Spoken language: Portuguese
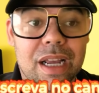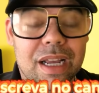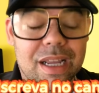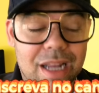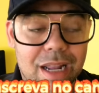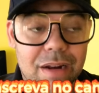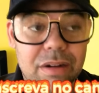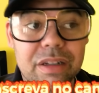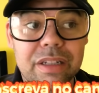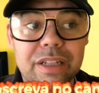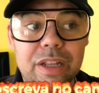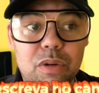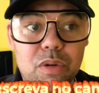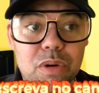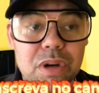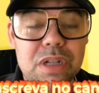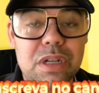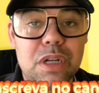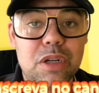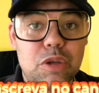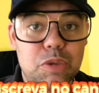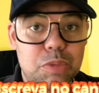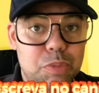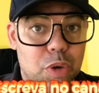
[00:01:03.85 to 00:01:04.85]
Claro que tem
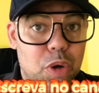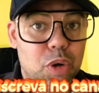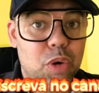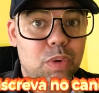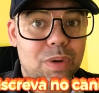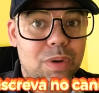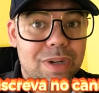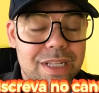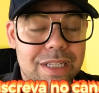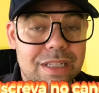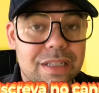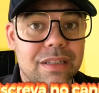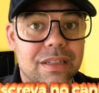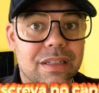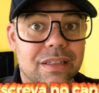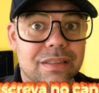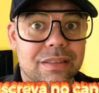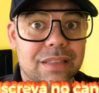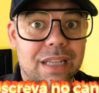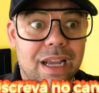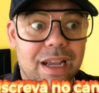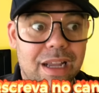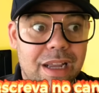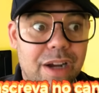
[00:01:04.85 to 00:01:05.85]
coisas boas,
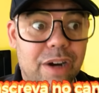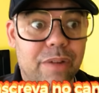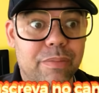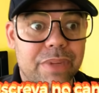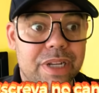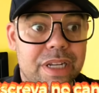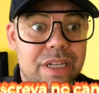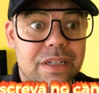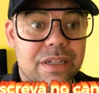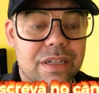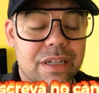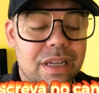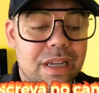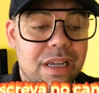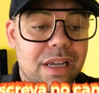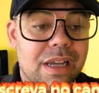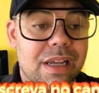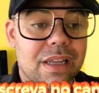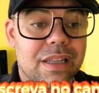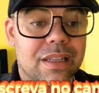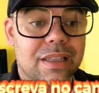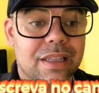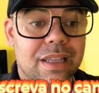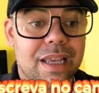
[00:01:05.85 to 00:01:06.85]
né, realmente
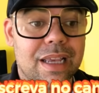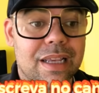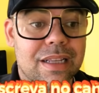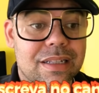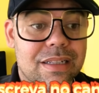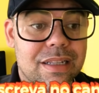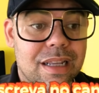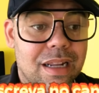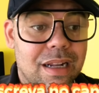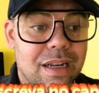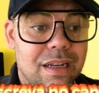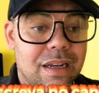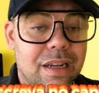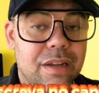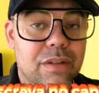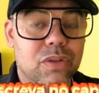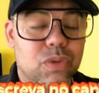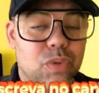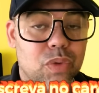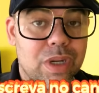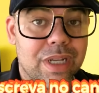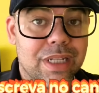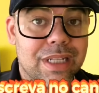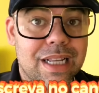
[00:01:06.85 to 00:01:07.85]
nessa
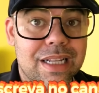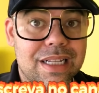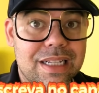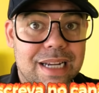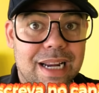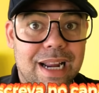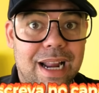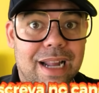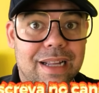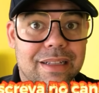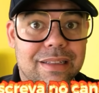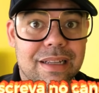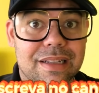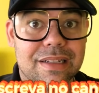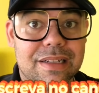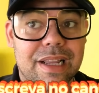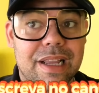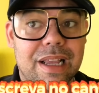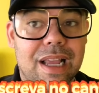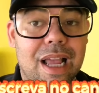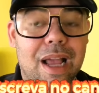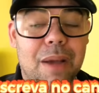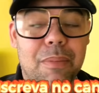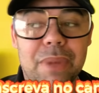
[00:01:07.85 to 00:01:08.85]
leitura das cartas,
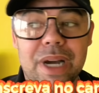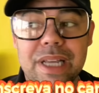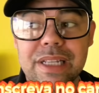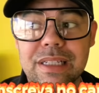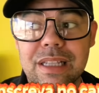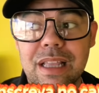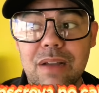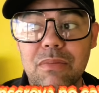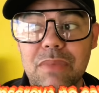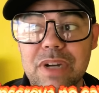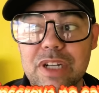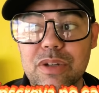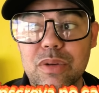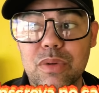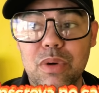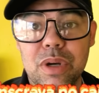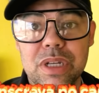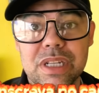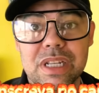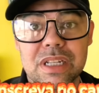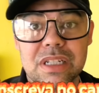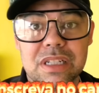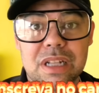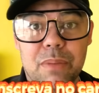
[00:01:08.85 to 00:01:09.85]
né? Mas tem umas
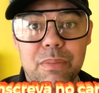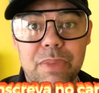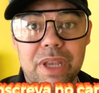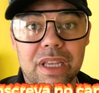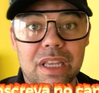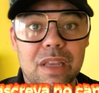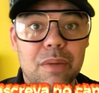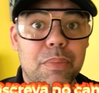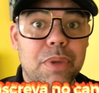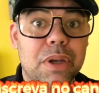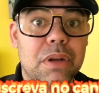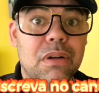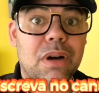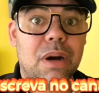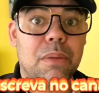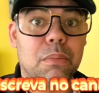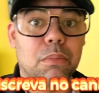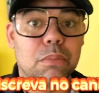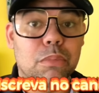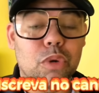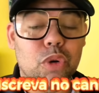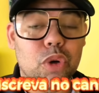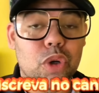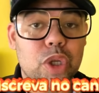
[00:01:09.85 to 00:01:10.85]
coisas também que, pelo
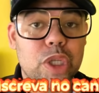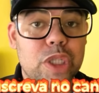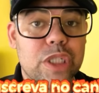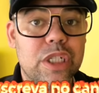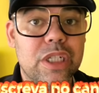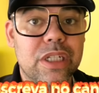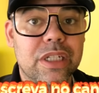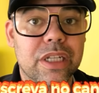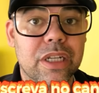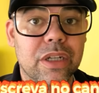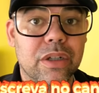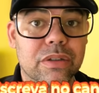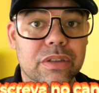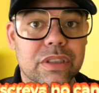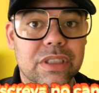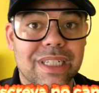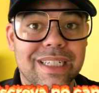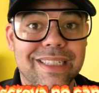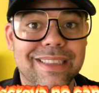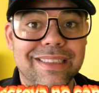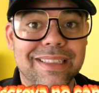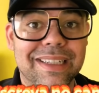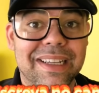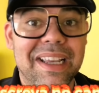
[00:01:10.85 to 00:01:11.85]
amor de Deus,
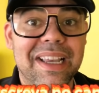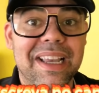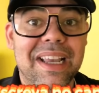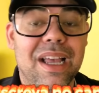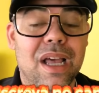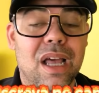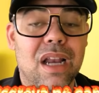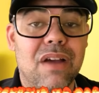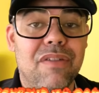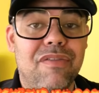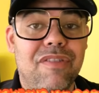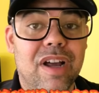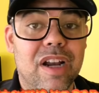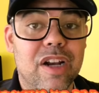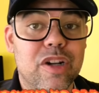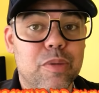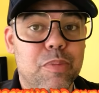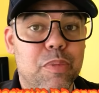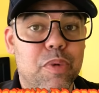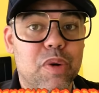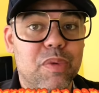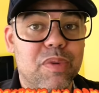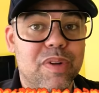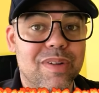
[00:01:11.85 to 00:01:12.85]
gente, ela fala
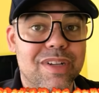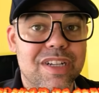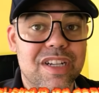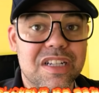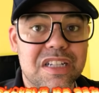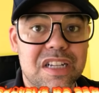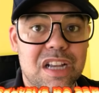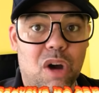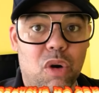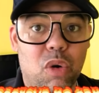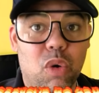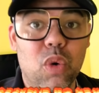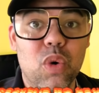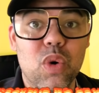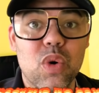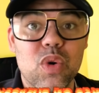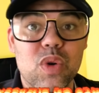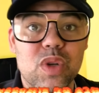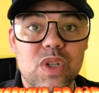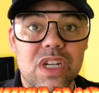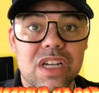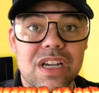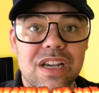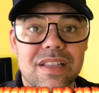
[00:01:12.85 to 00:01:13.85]
de problemas de
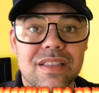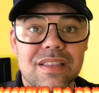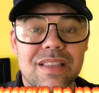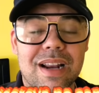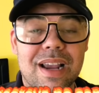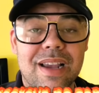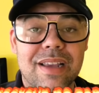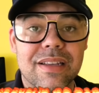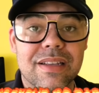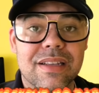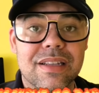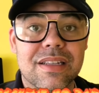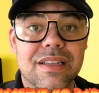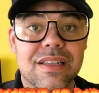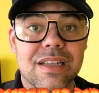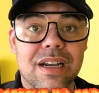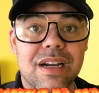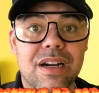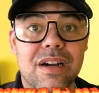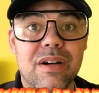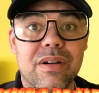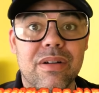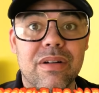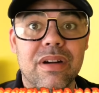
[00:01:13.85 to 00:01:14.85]
saúde,
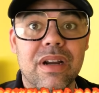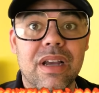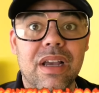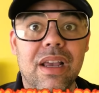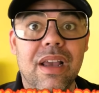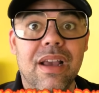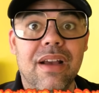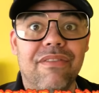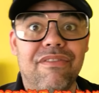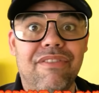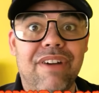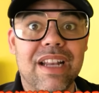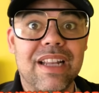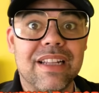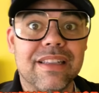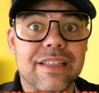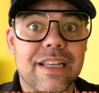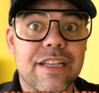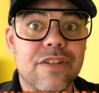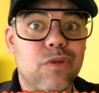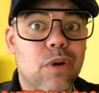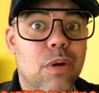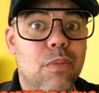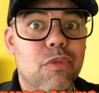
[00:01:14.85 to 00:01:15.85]
traição, fala
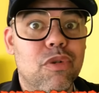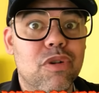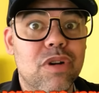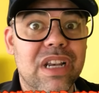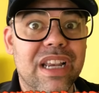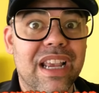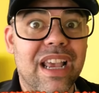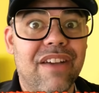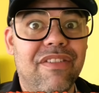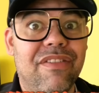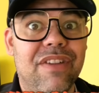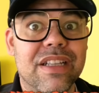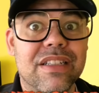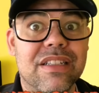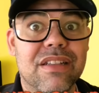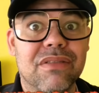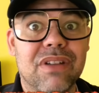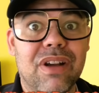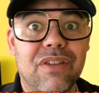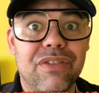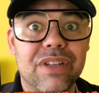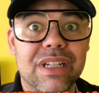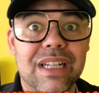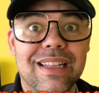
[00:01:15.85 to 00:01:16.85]
até de uma mulher
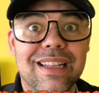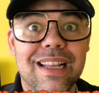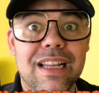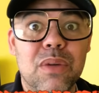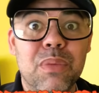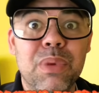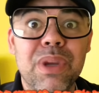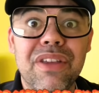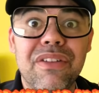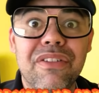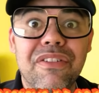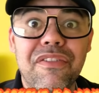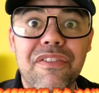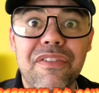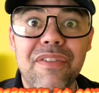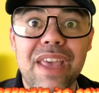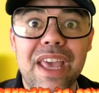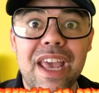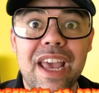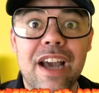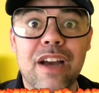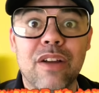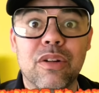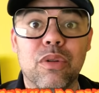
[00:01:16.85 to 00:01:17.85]
fazendo a vida dele um
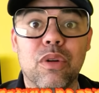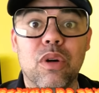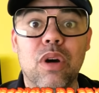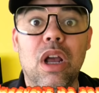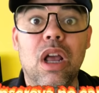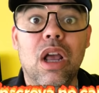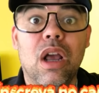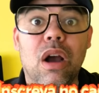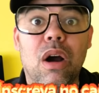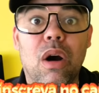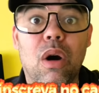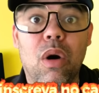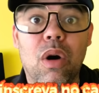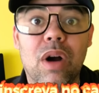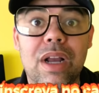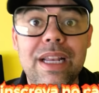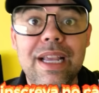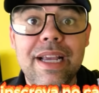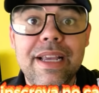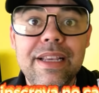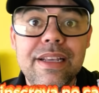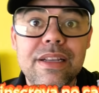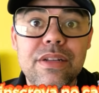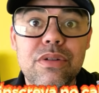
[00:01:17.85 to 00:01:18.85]
inferno.
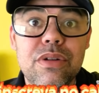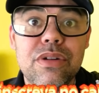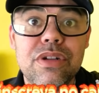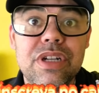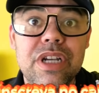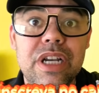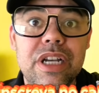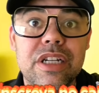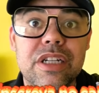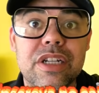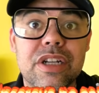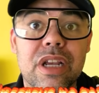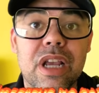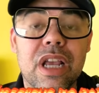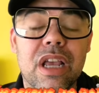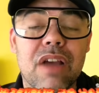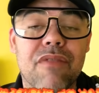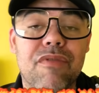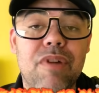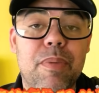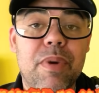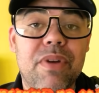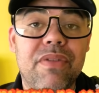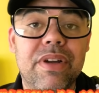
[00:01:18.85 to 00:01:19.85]
Olha isso, gente.
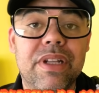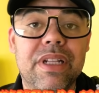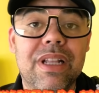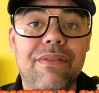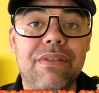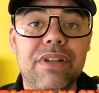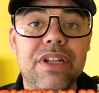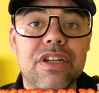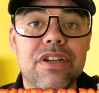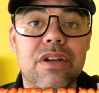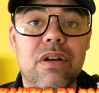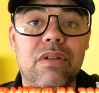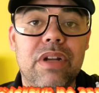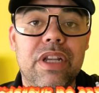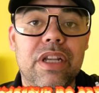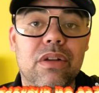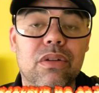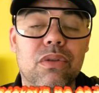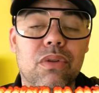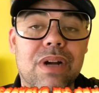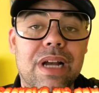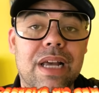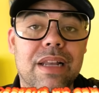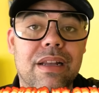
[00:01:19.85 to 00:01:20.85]
Vou aproveitar, vou deixar o
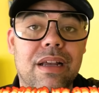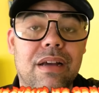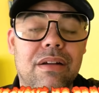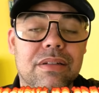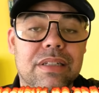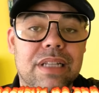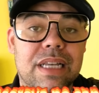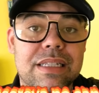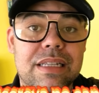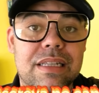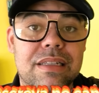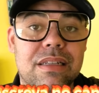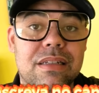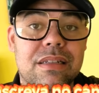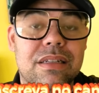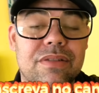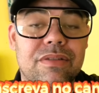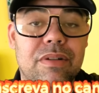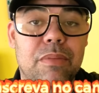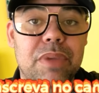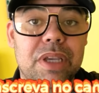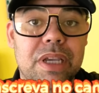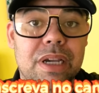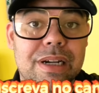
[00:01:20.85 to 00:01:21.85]
link do canal da
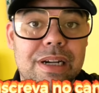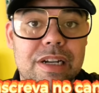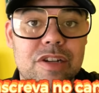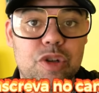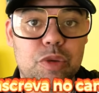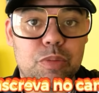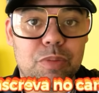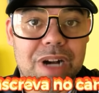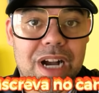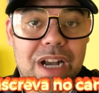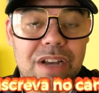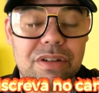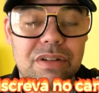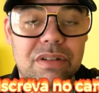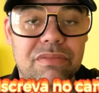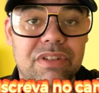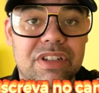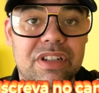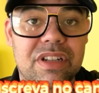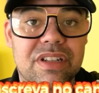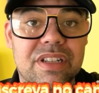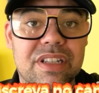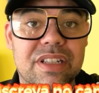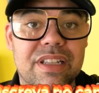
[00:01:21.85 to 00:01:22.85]
sensitiva Bianca aí de baixo, se
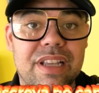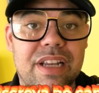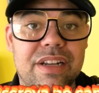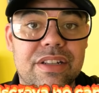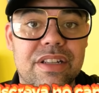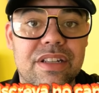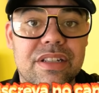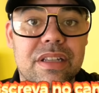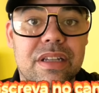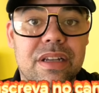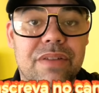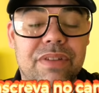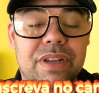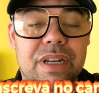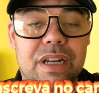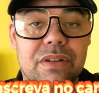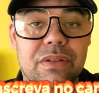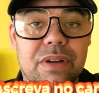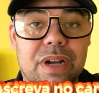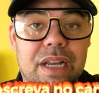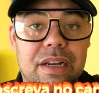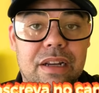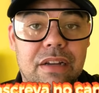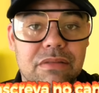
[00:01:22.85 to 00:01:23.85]
vocês quiserem se inscrever
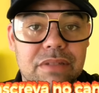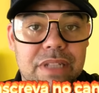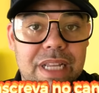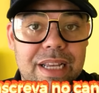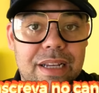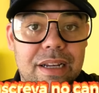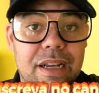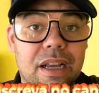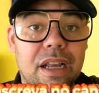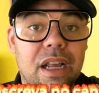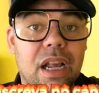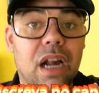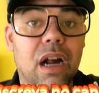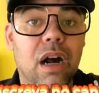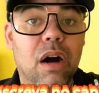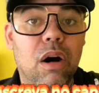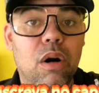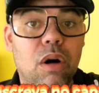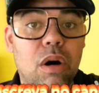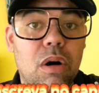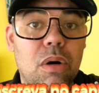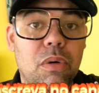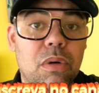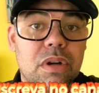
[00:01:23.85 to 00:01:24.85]
lá no canal dela
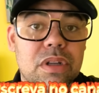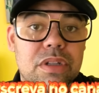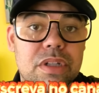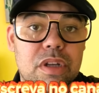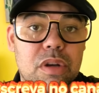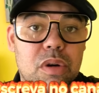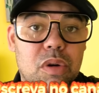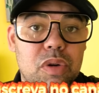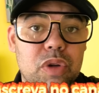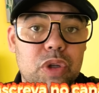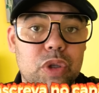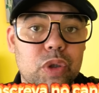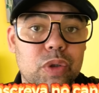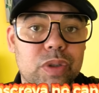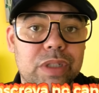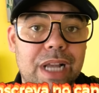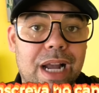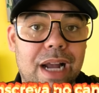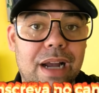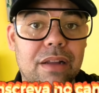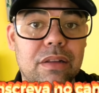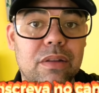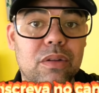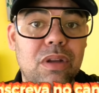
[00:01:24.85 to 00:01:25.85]
ou se
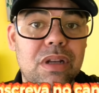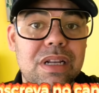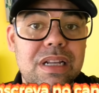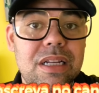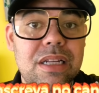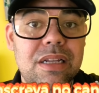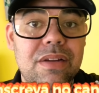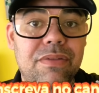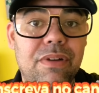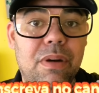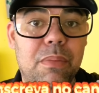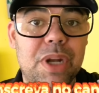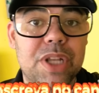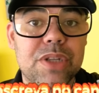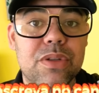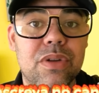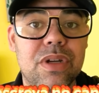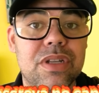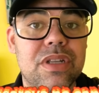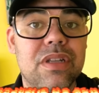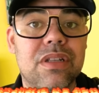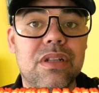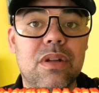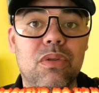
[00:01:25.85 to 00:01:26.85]
consultar. Todas as
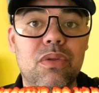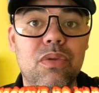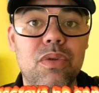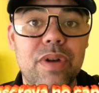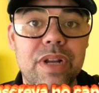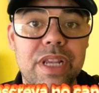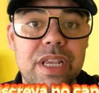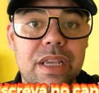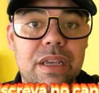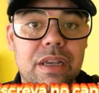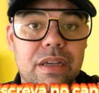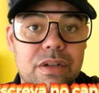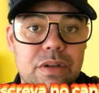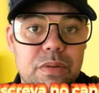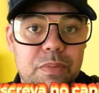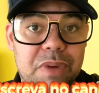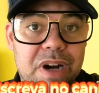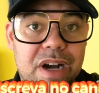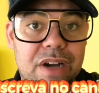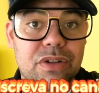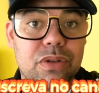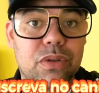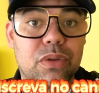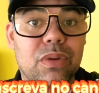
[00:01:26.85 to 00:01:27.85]
informações estão no link aí de
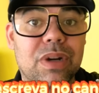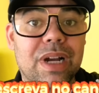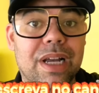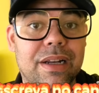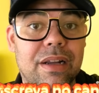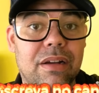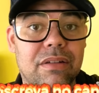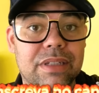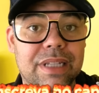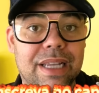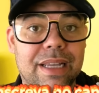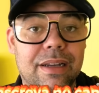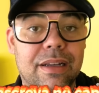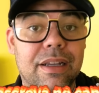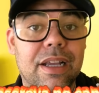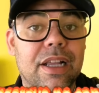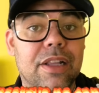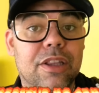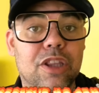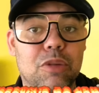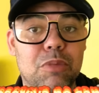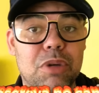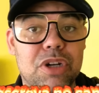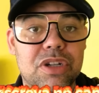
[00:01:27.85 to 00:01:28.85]
baixo do canal dela,
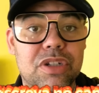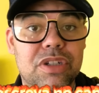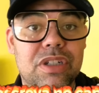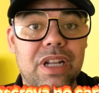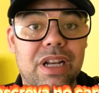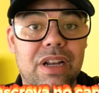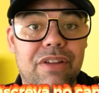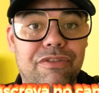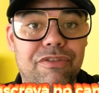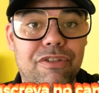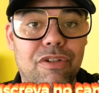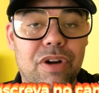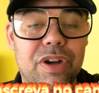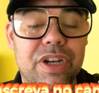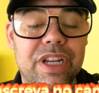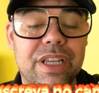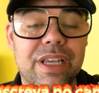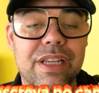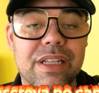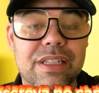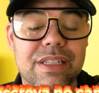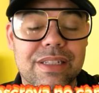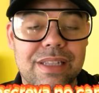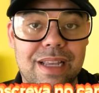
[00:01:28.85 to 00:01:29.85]
número de
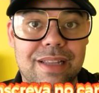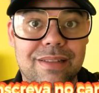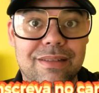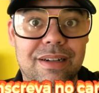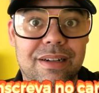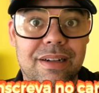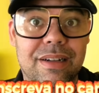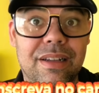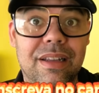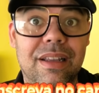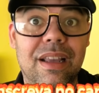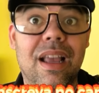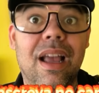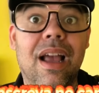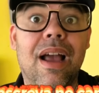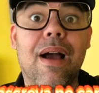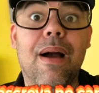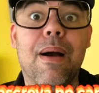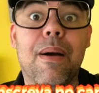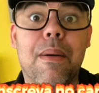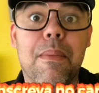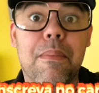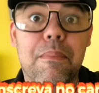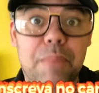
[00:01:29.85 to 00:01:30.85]
telefone e etc.
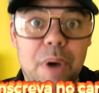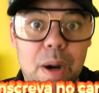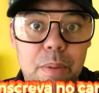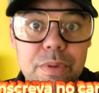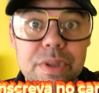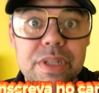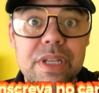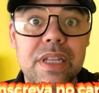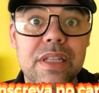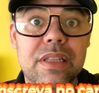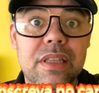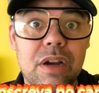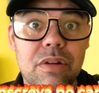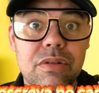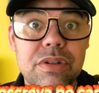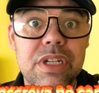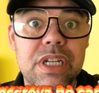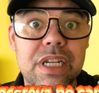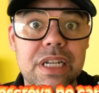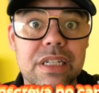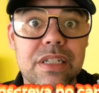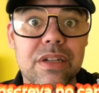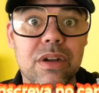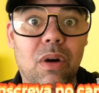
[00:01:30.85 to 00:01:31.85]
Vamos então,
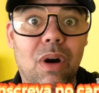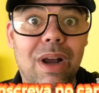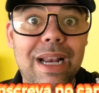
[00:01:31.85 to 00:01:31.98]
gente.